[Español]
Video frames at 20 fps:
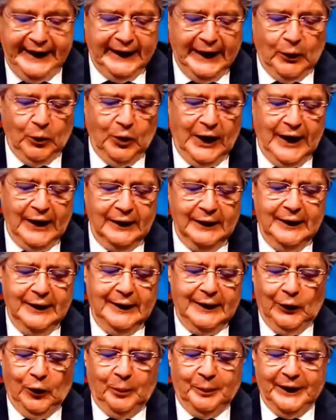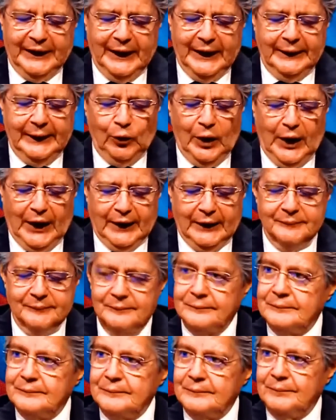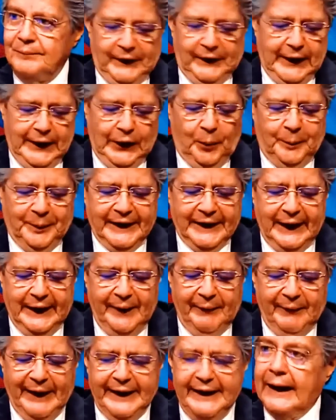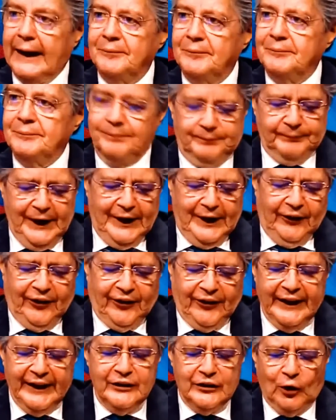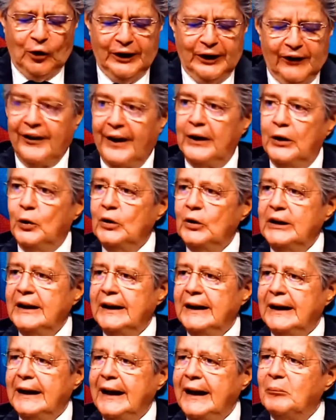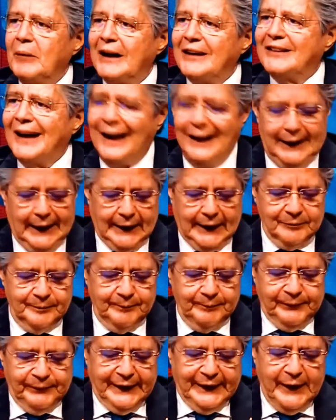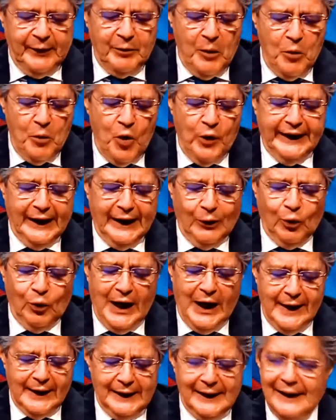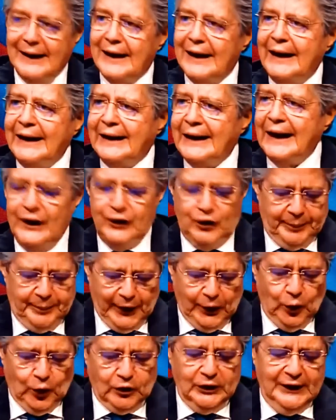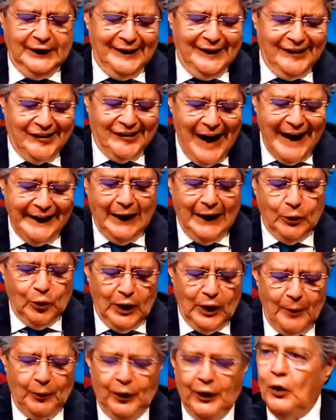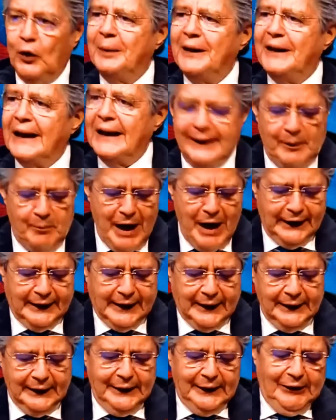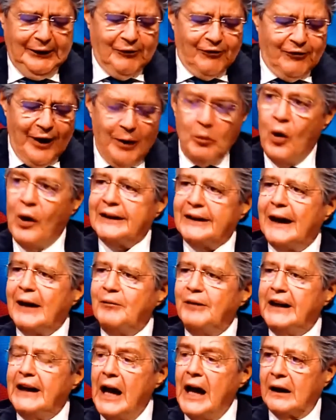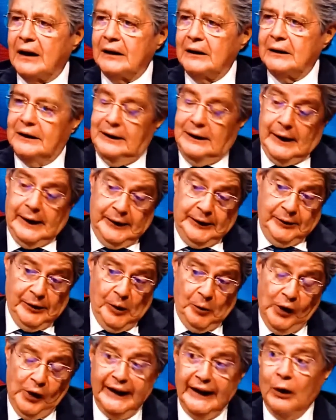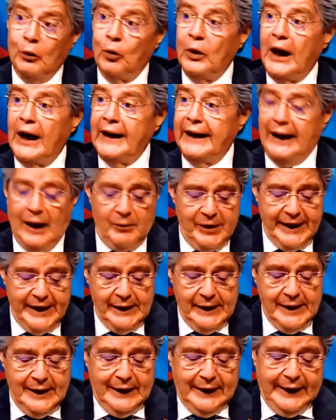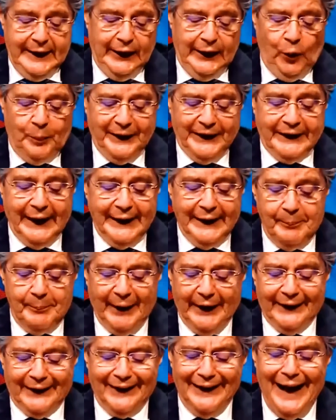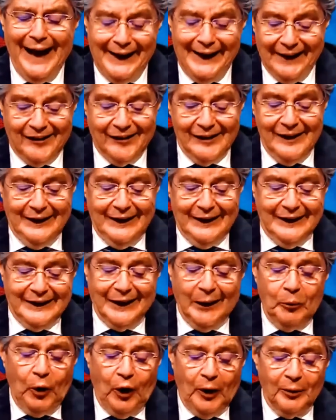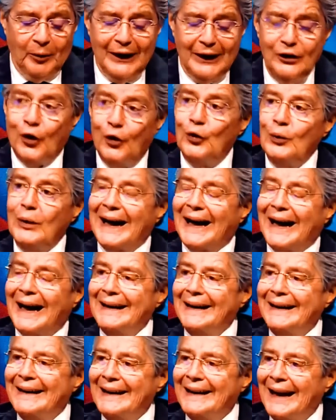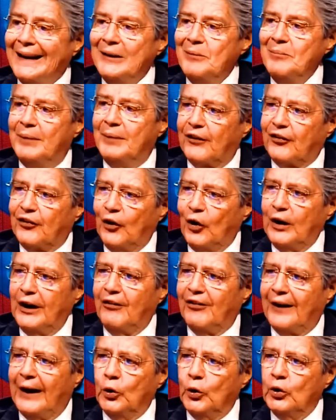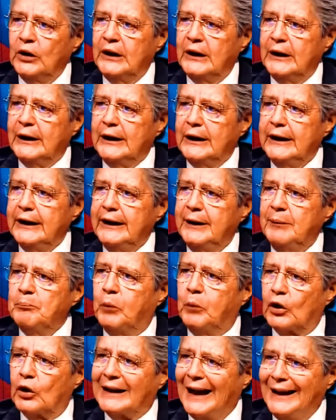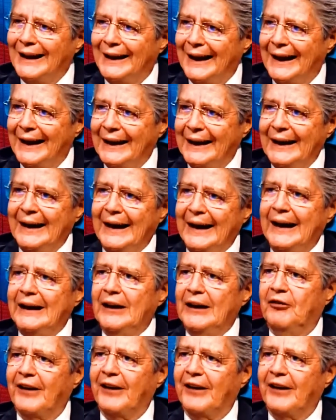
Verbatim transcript: e inaugurar el hospital de Durán, el hospital de Bahía, centros de salud en Machala. ¿Qué vamos a inaugurar este año? Perdón, ya inauguramos el hospital de Manta. Vamos a terminar y vamos a inaugurar en abril el hospital de Pedernales. Estamos hablando de una cantidad de inversión en salud importante en